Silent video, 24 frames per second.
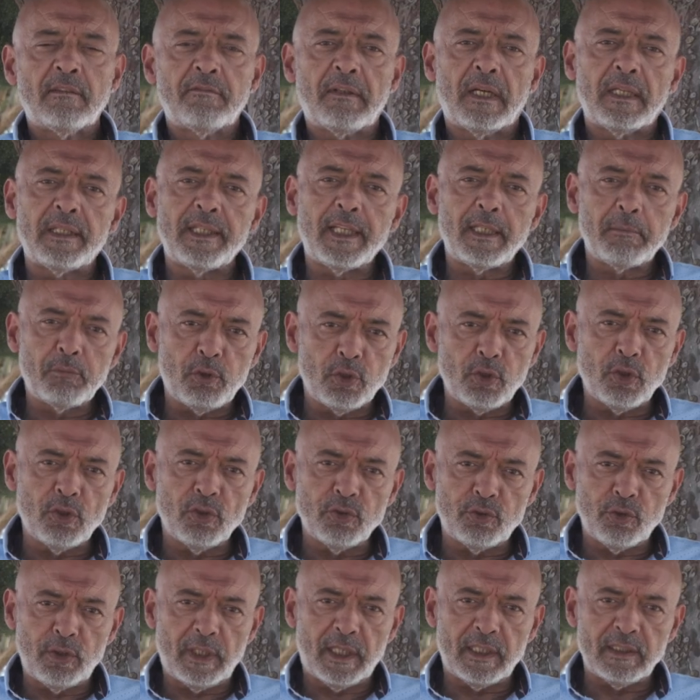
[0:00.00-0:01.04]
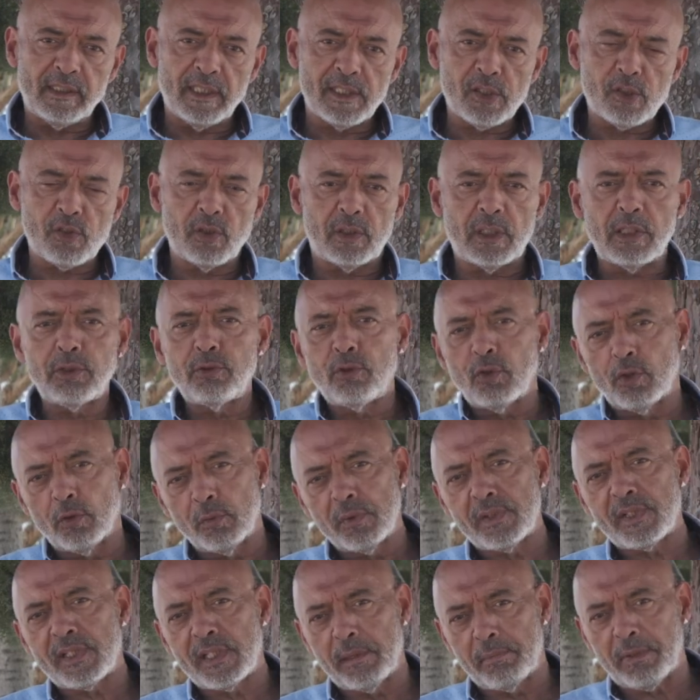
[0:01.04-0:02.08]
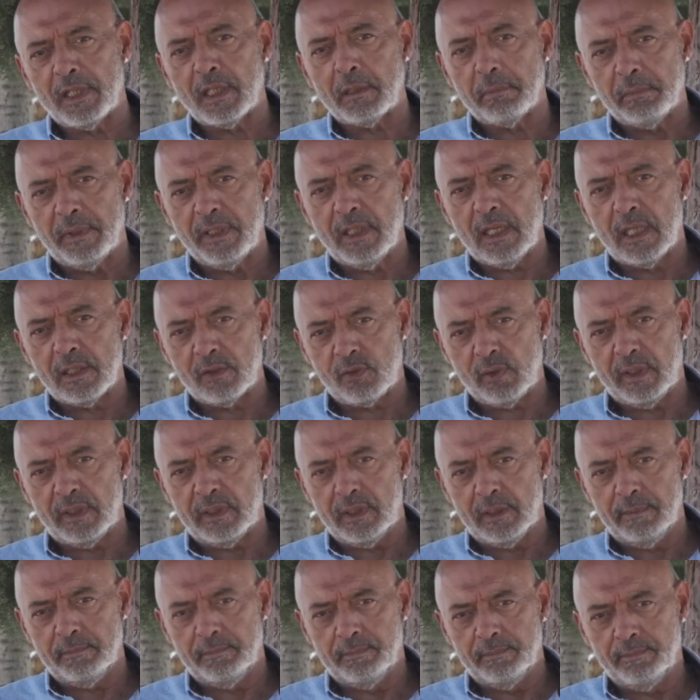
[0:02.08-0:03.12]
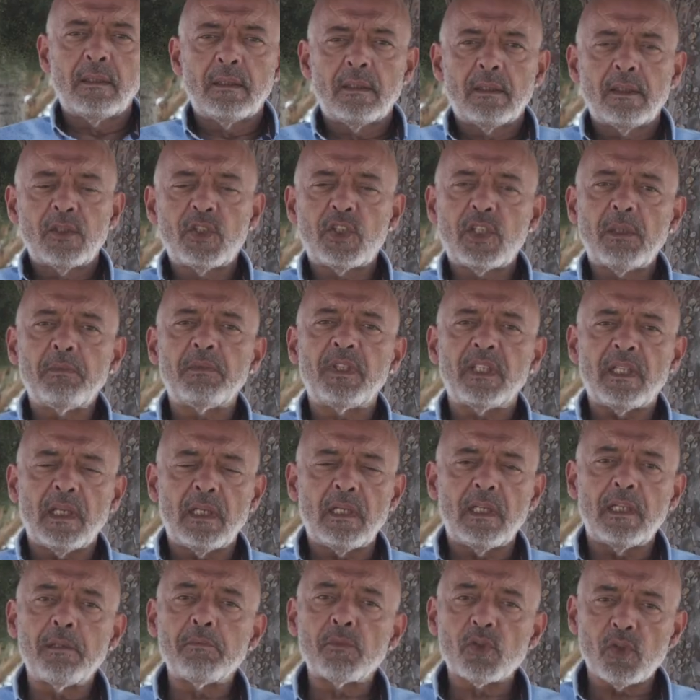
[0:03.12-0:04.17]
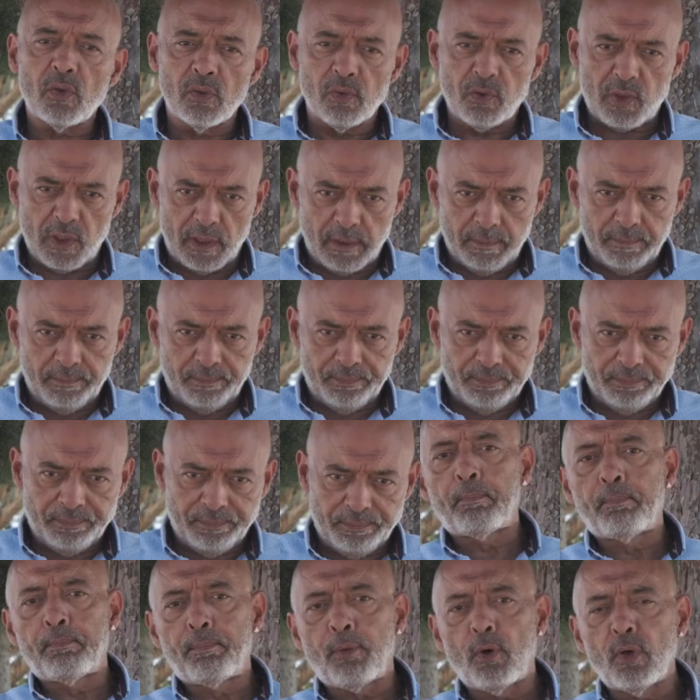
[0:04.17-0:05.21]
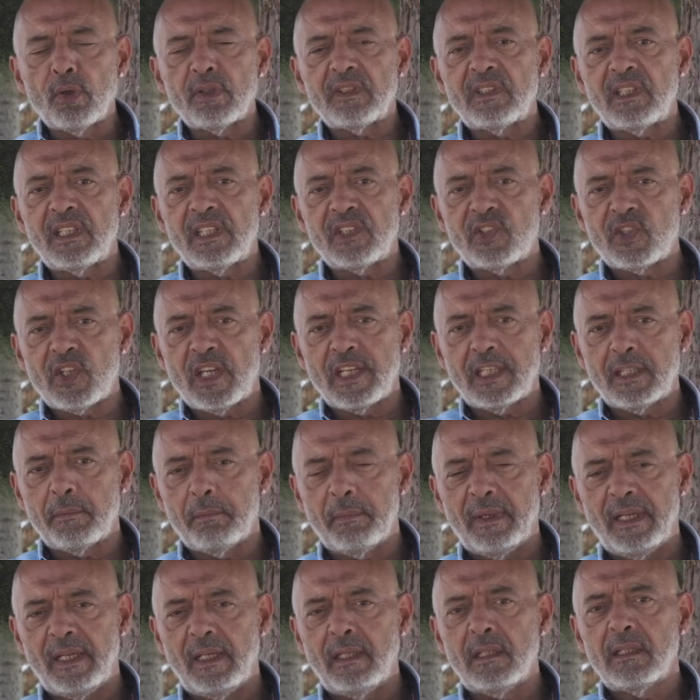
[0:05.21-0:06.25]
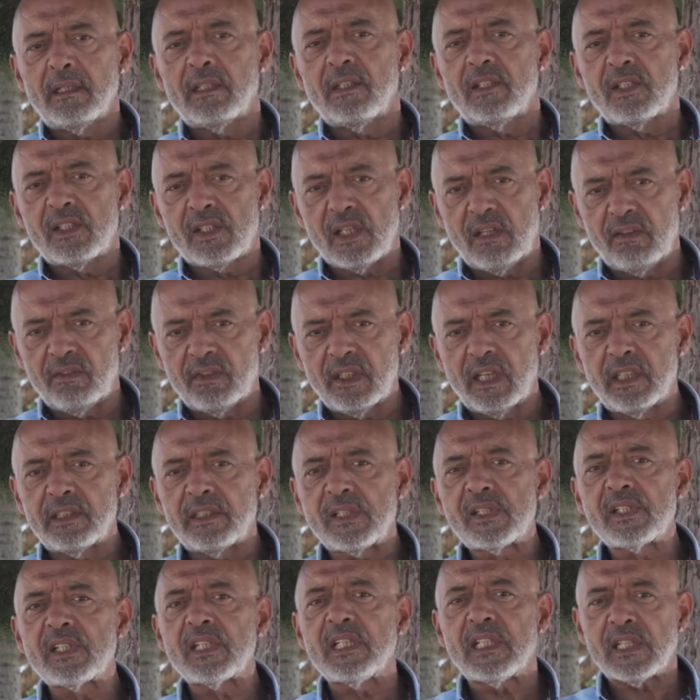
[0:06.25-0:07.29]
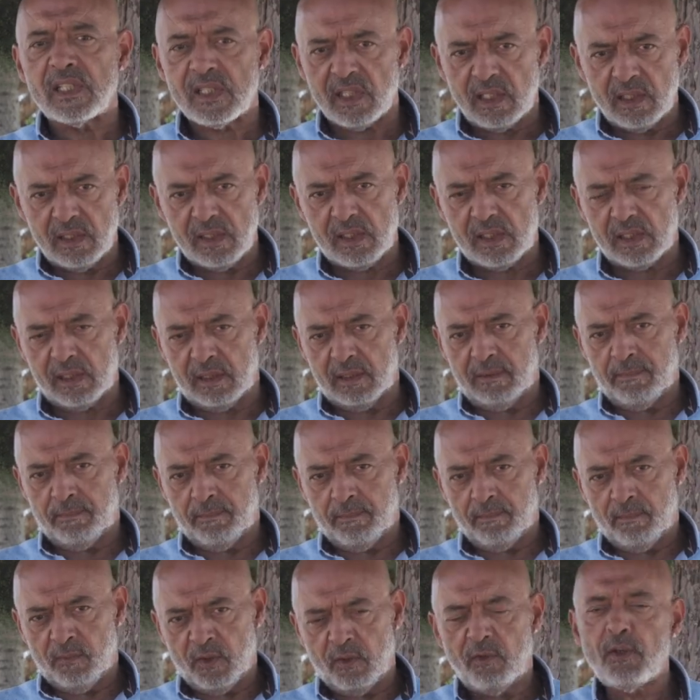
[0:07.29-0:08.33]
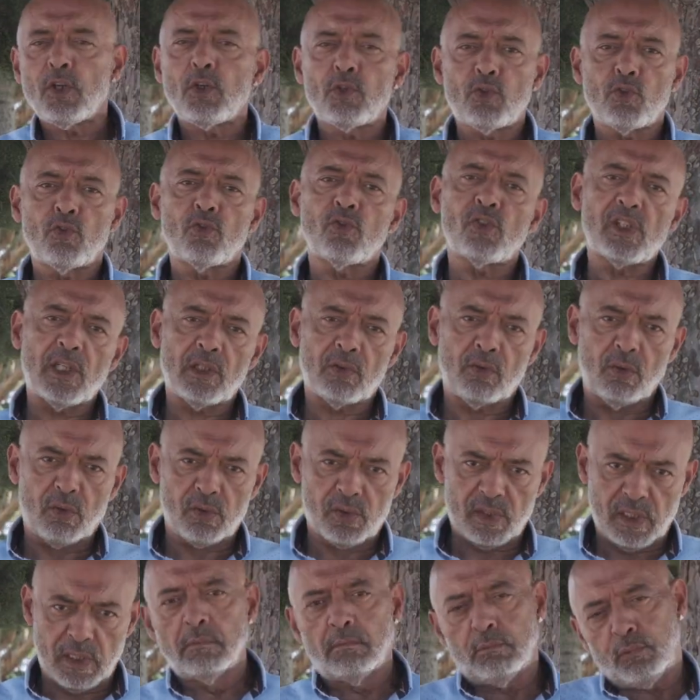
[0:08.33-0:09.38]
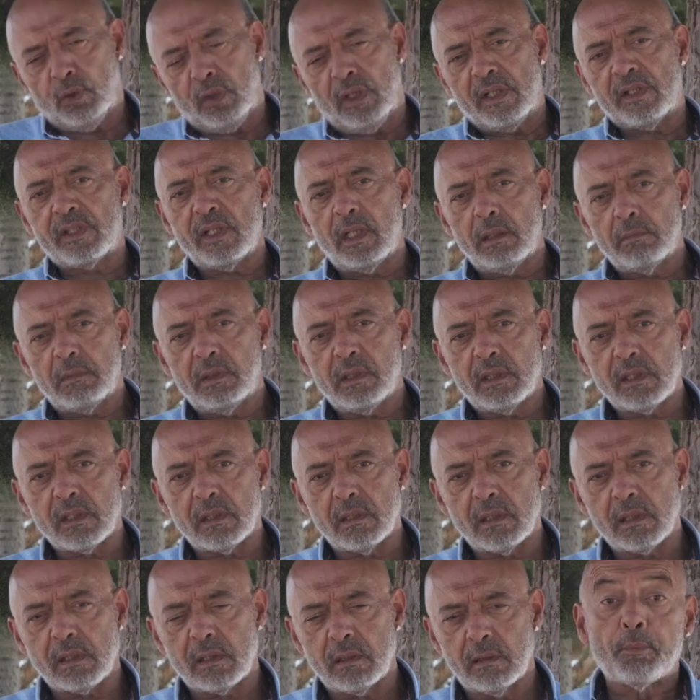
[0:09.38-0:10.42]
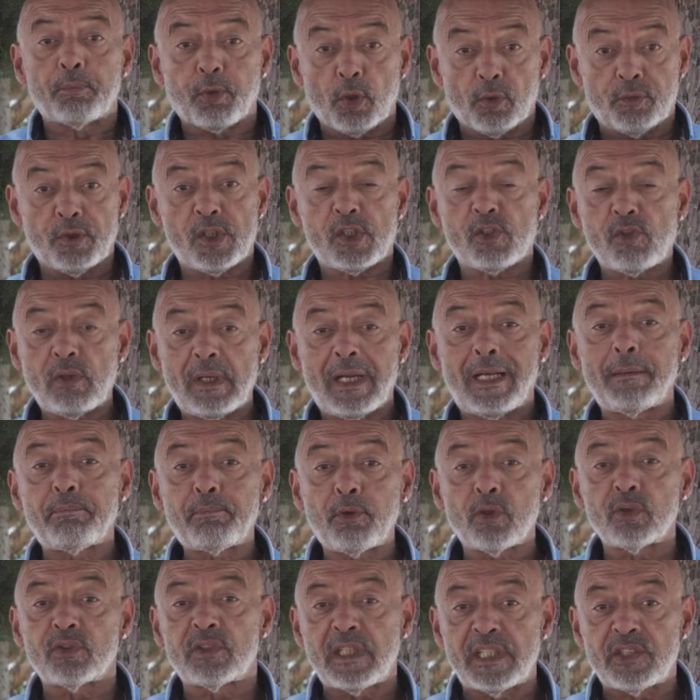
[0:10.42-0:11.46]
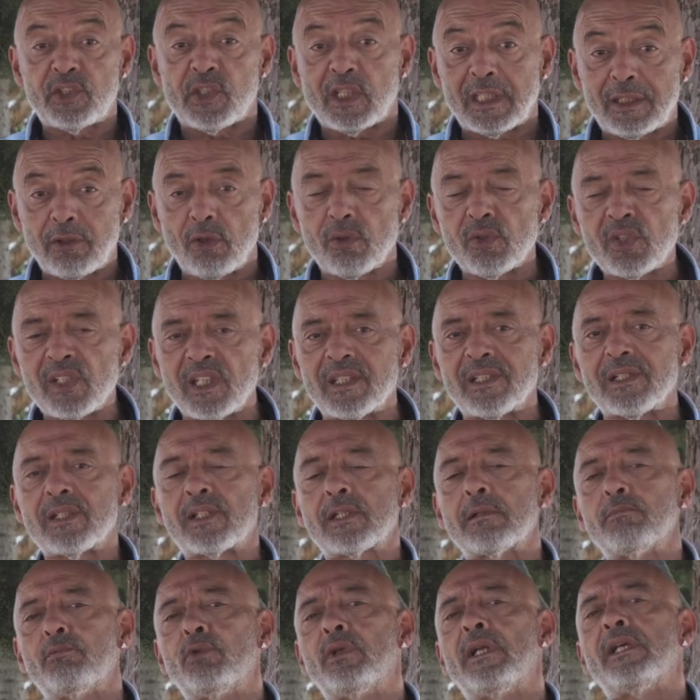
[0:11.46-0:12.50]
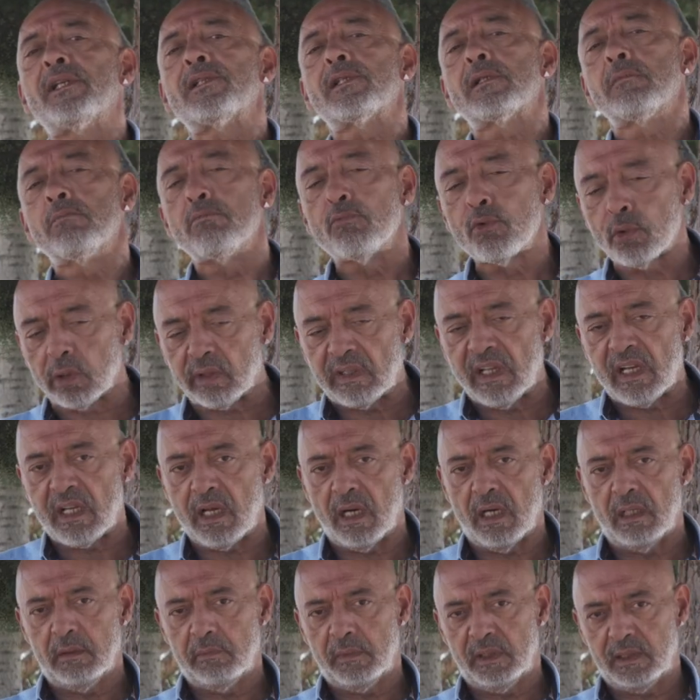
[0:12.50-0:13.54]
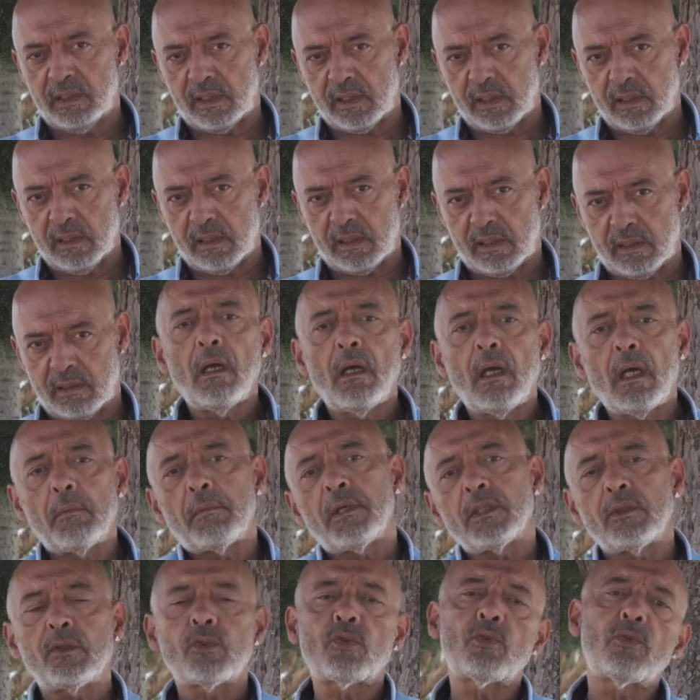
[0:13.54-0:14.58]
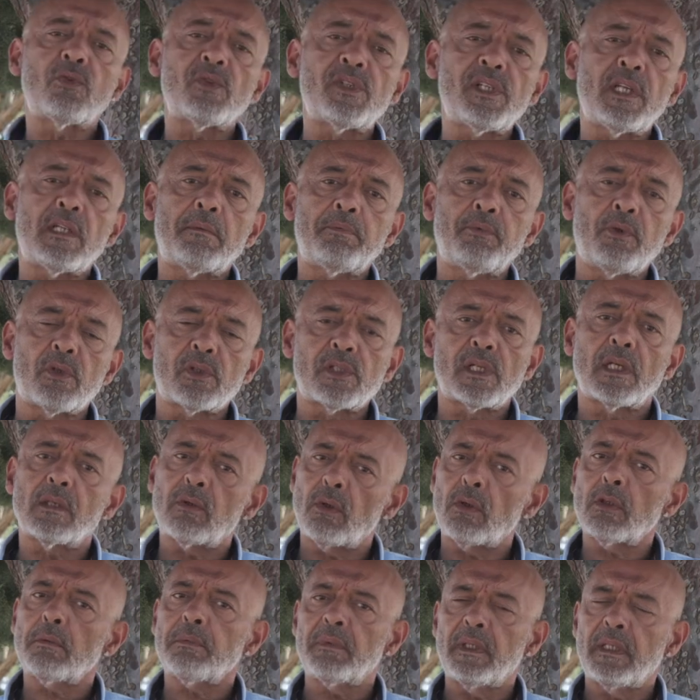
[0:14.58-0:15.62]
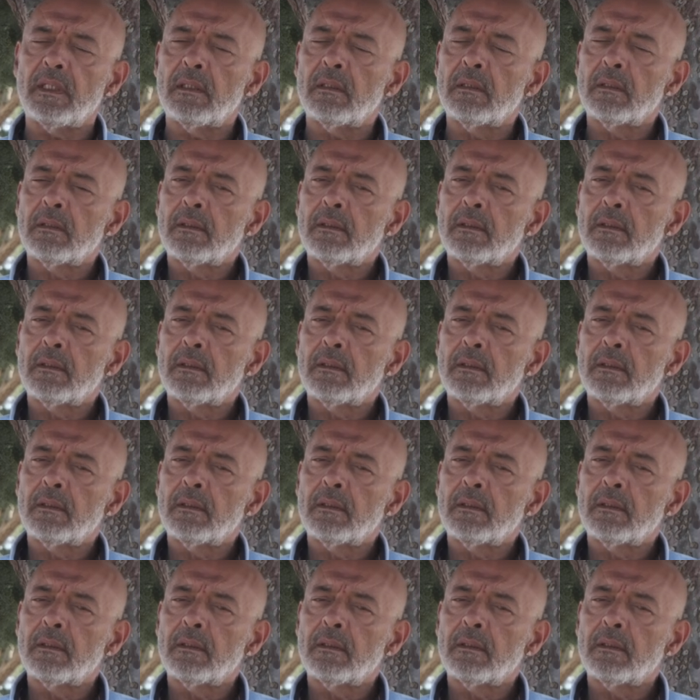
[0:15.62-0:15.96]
Vallahi bu görüntülerden sonra yorumu size bırakmayı arzu ederim. Şimdi gelelim sonuca. Portre çekme sevdalısıysanız ve gücünüz yetiyorsa bu lens almalısınız. Profesyonel portre çekiyorsanız bu lensi mutlaka almalısınız. Ama gücünüz yetmiyorsa korkmayın.